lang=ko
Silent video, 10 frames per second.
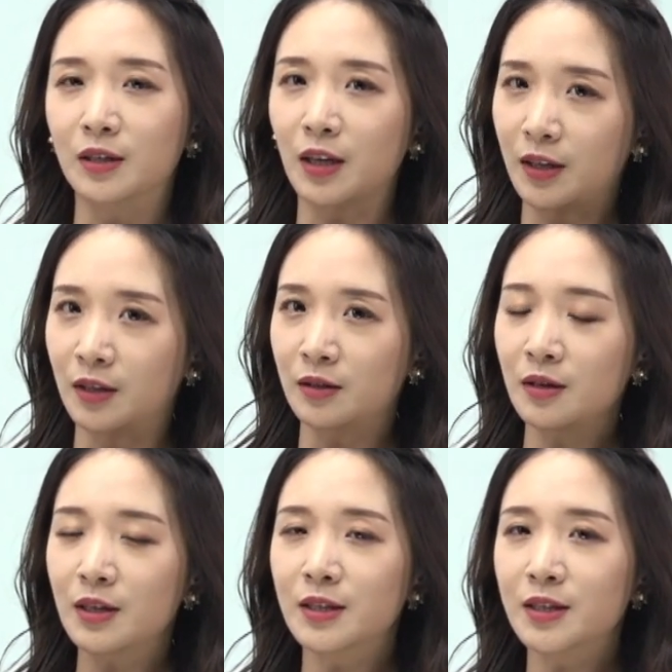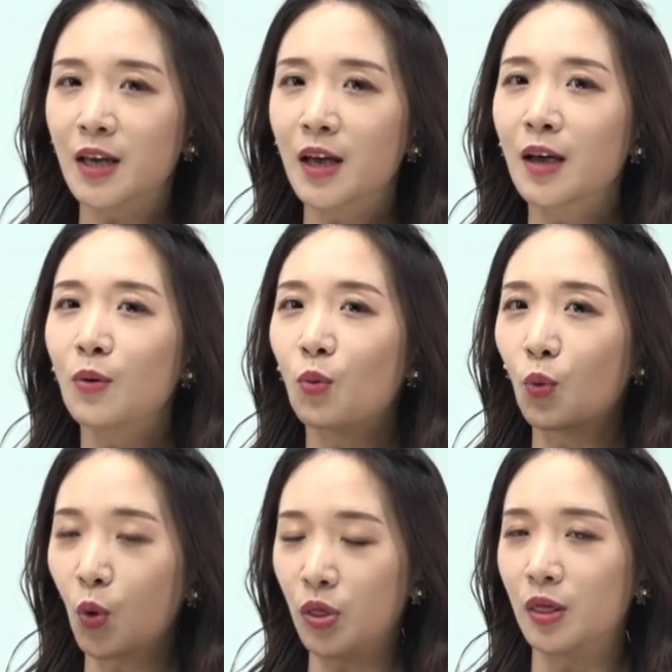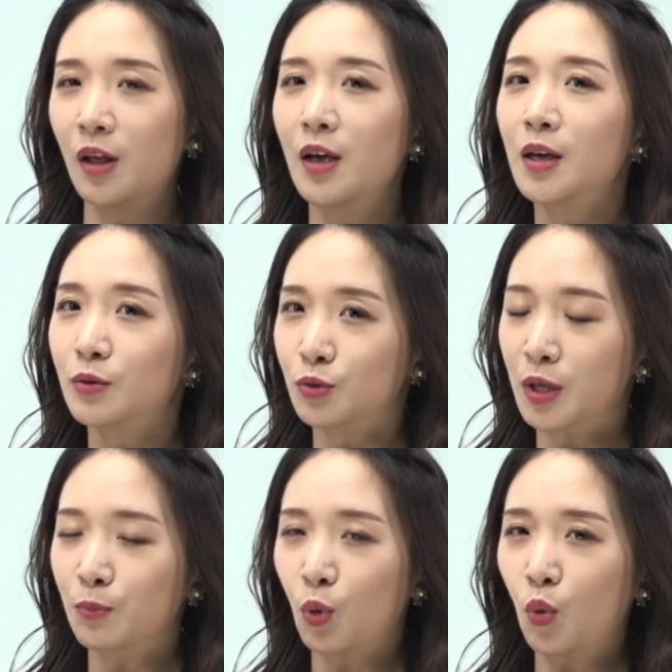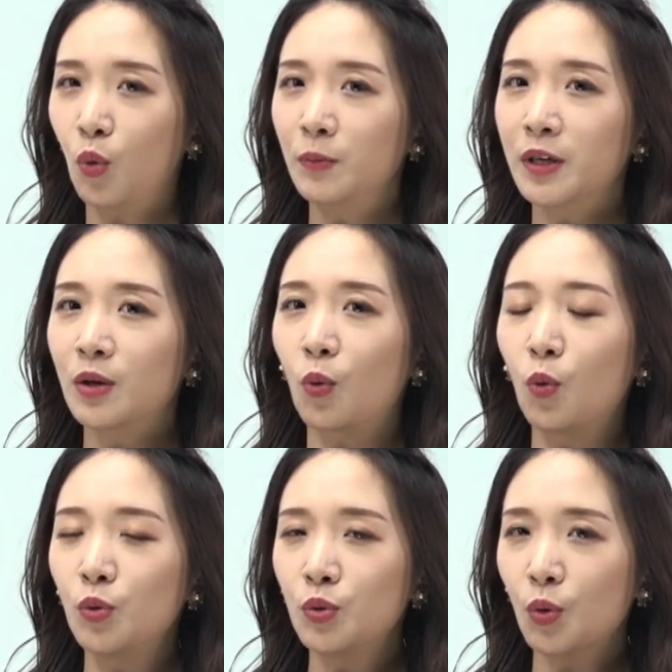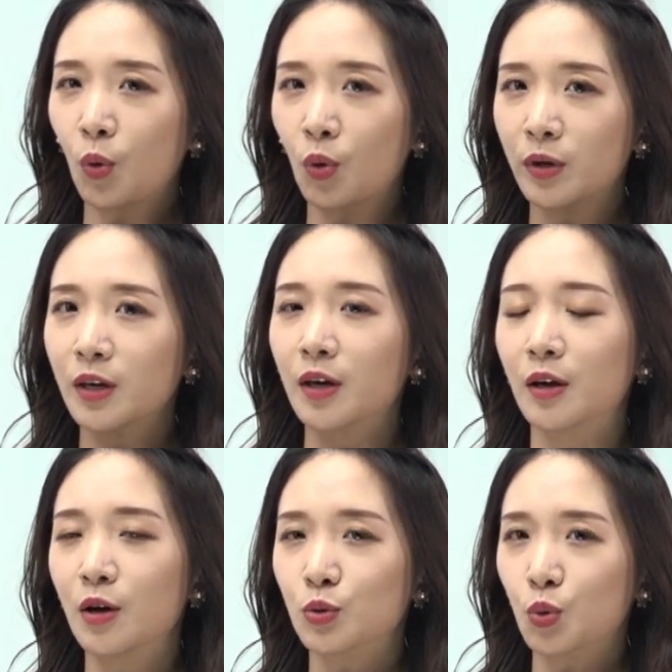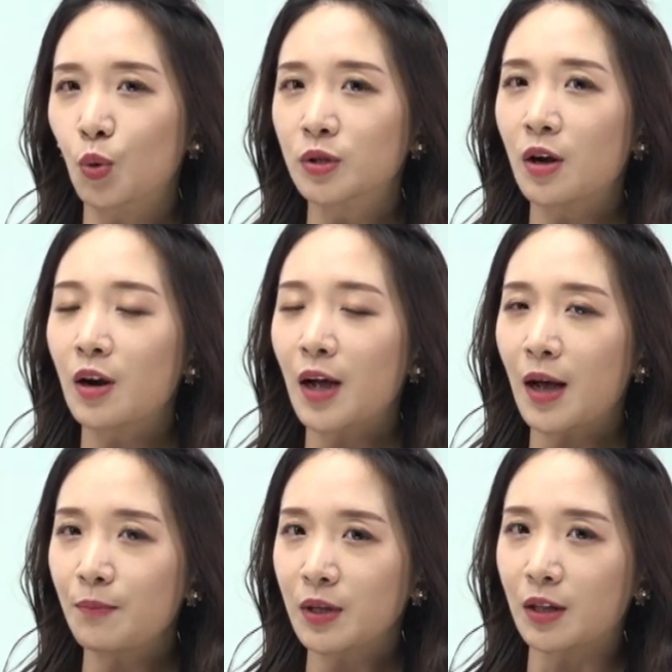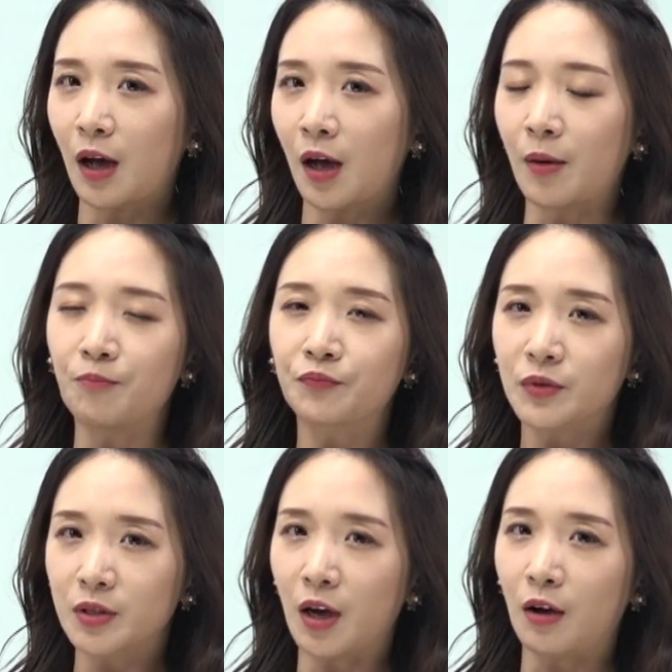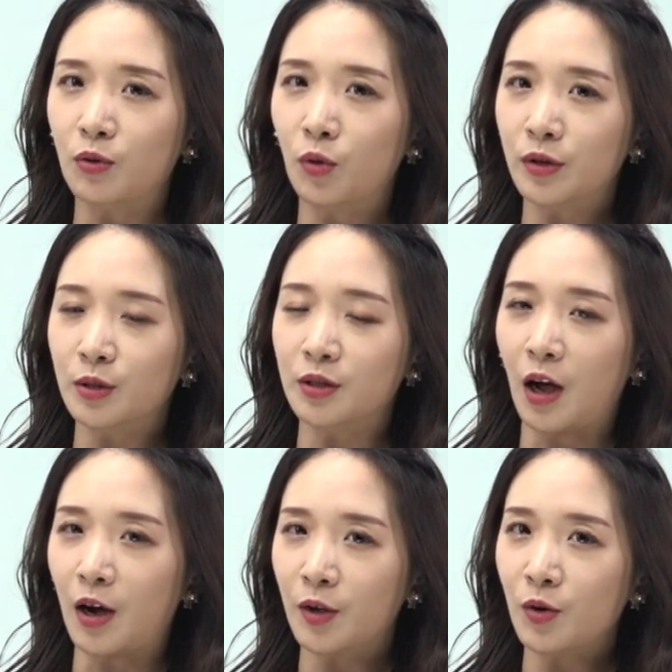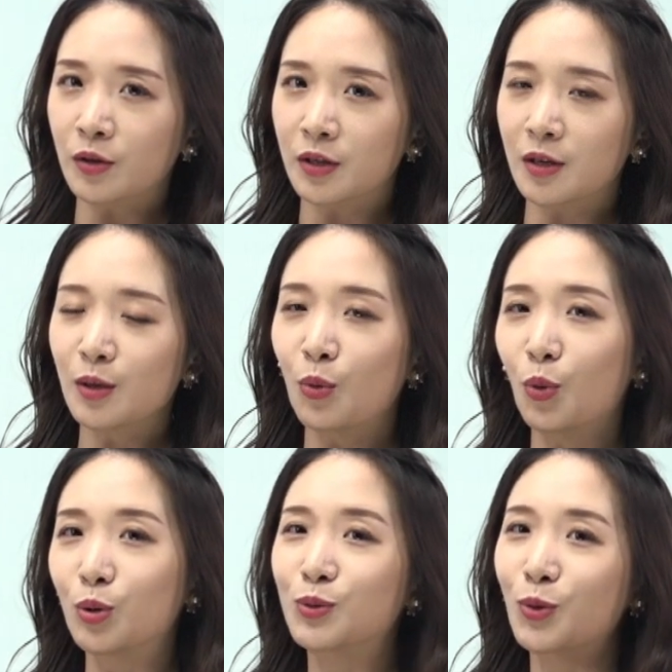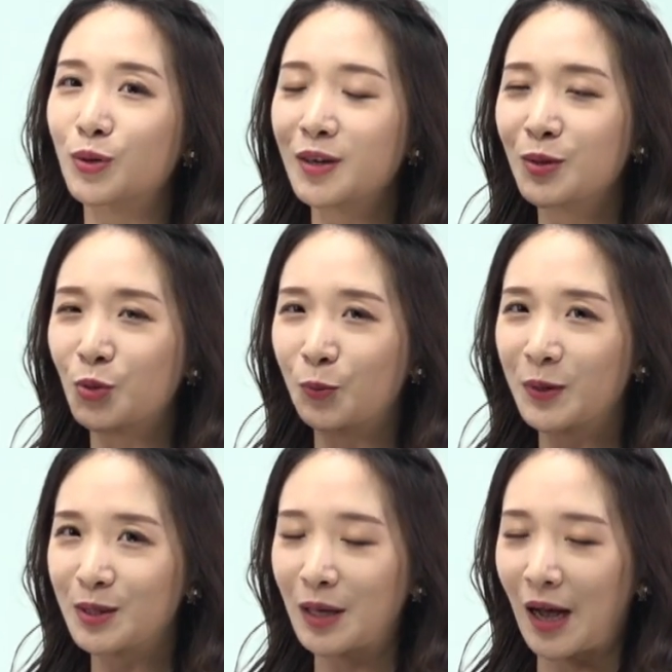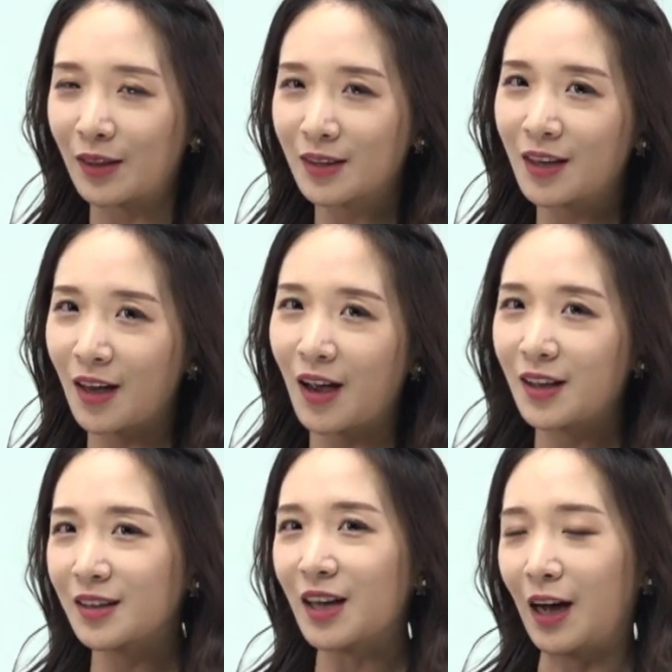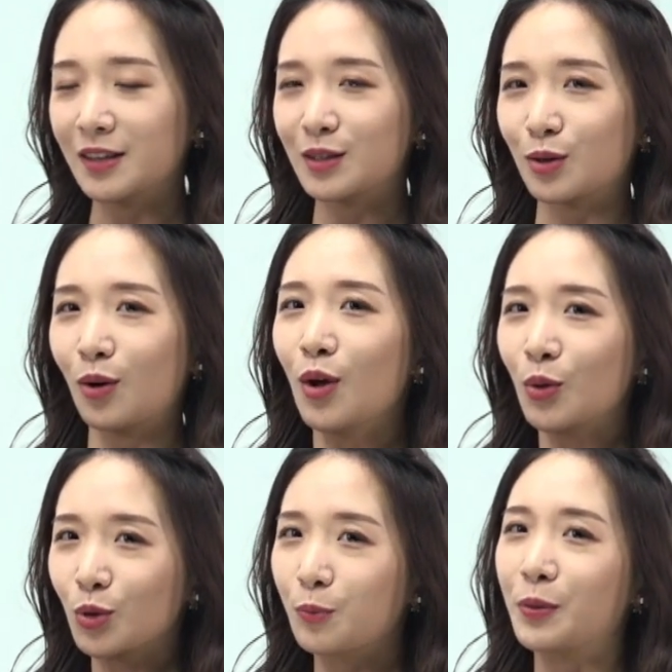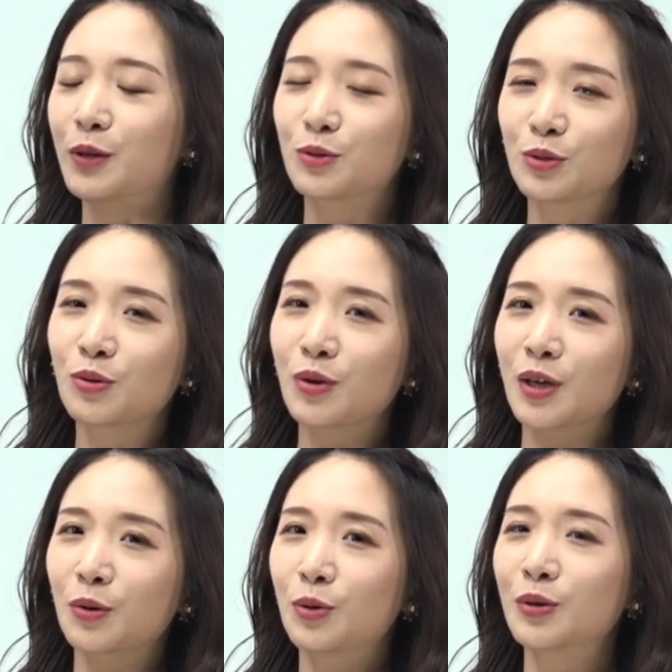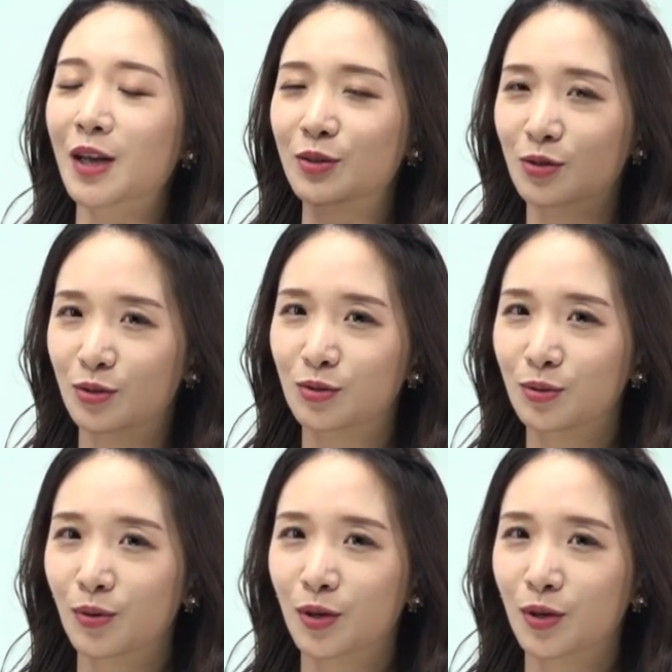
걔네들 체온, 우리 몸의 온도를 조절합니다. 자, 여기에서 당연히 온도를 높이지 않게 하는 게 아니죠. 높일 수도 있고 낮출 수도